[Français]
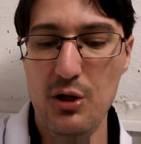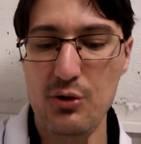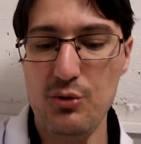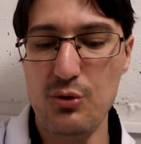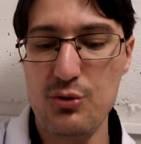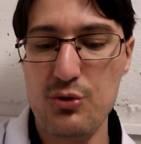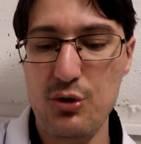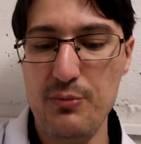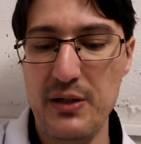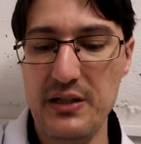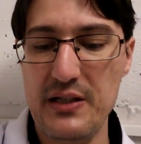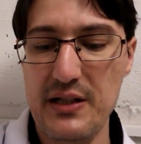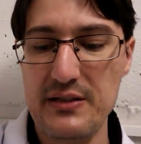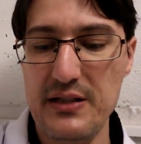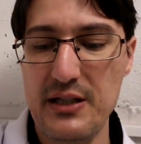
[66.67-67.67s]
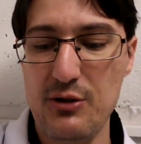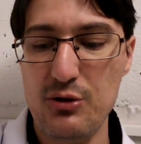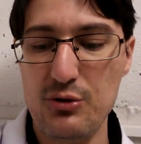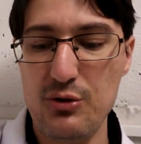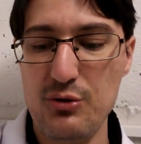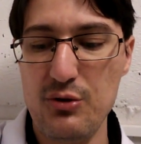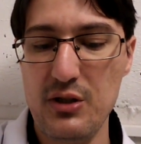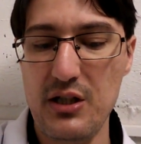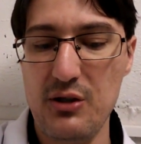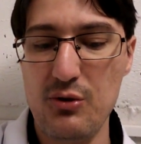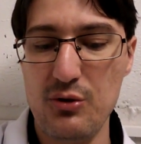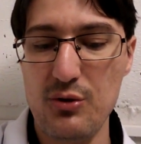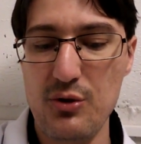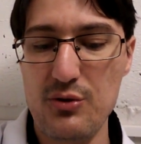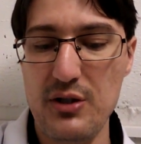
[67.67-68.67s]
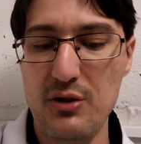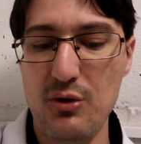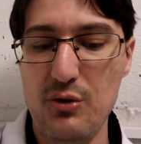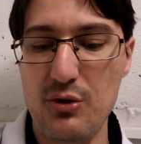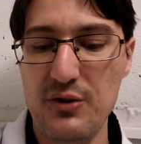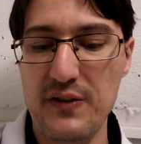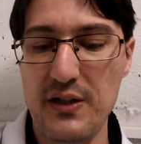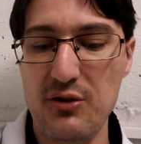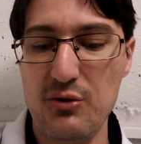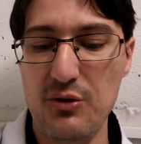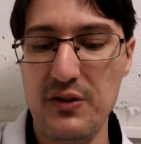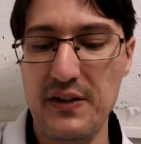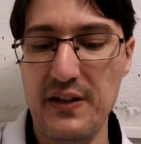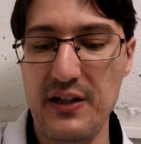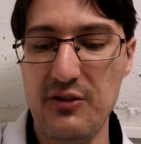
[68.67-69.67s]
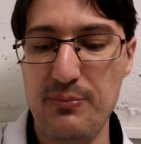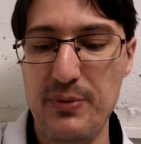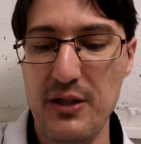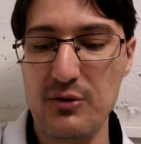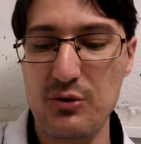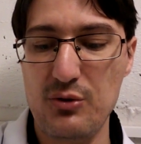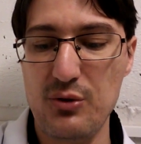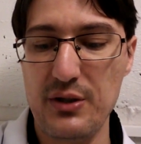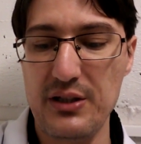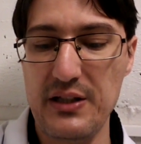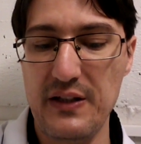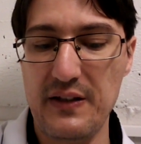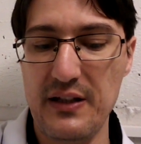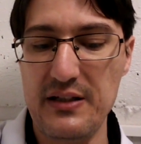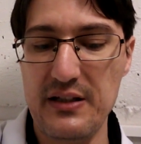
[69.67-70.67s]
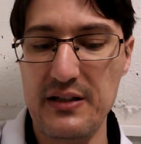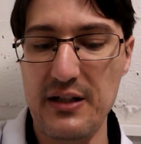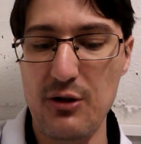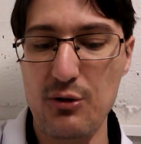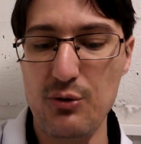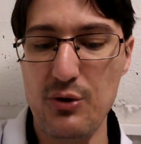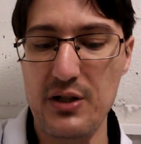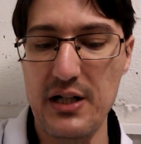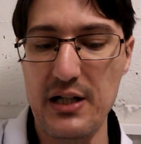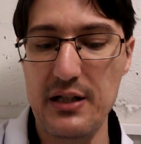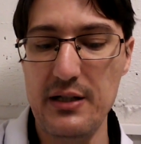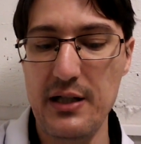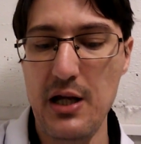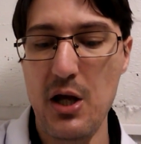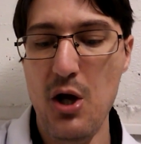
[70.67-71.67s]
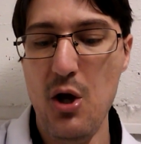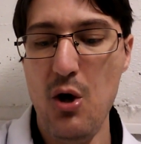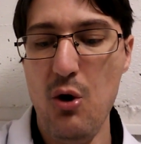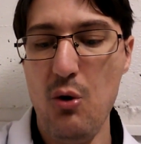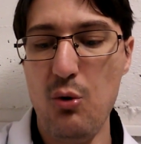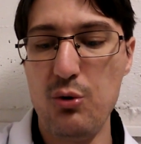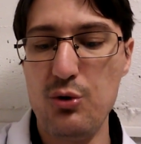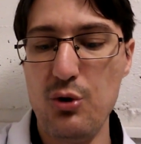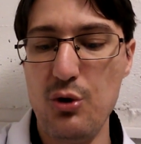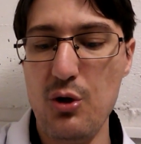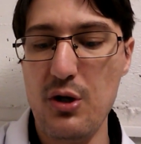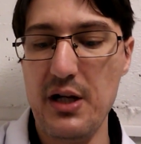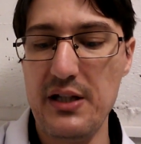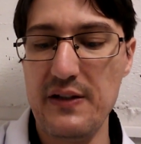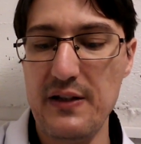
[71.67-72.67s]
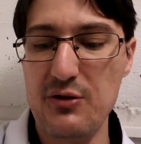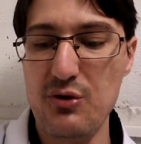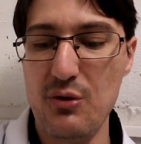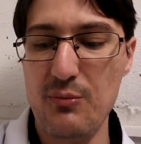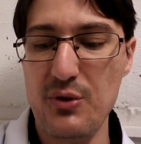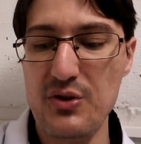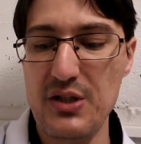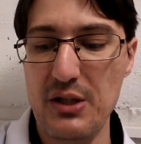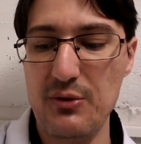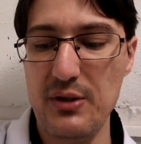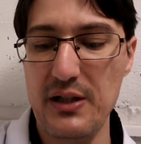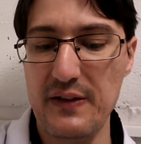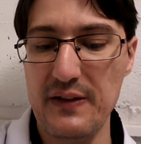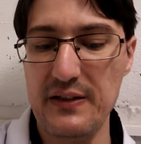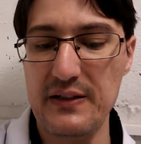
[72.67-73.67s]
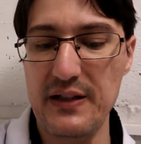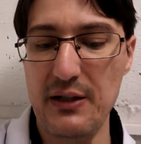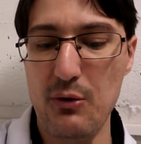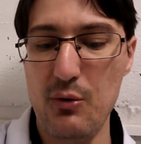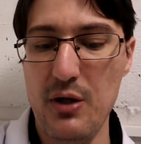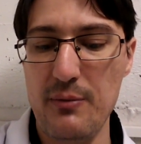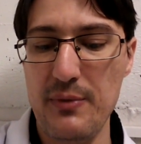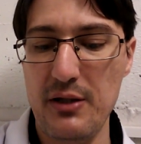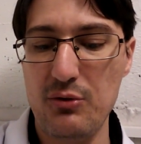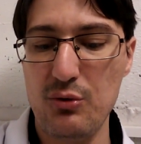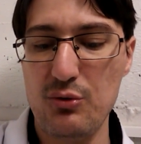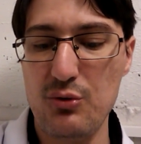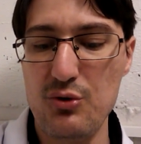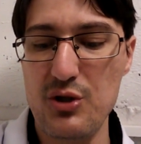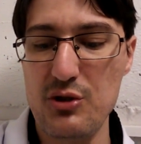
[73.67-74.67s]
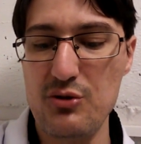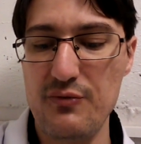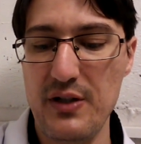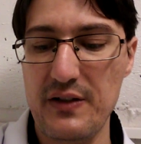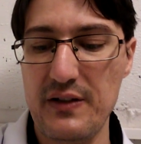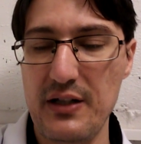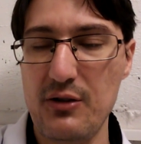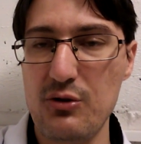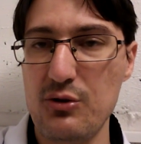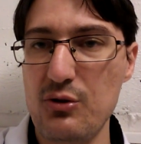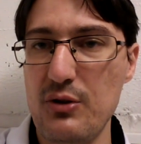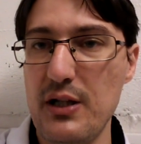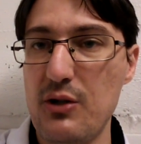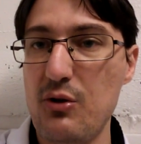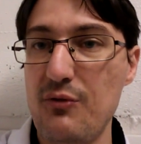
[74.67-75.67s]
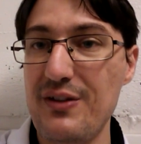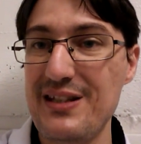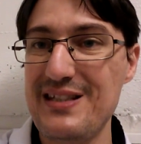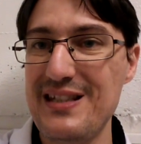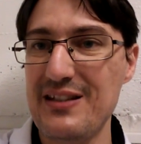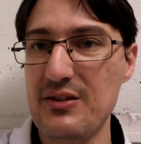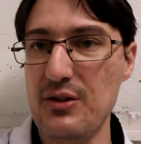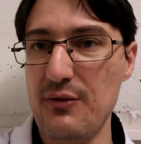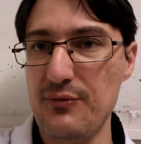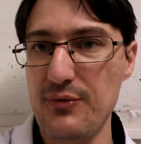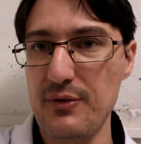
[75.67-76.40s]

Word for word: YouTube interdit les contenus qui contredisent le consensus des experts d'autorités sanitaires locales ou de l'Organisation mondiale de la santé OMS au sujet du vaccin contre la Covid-19.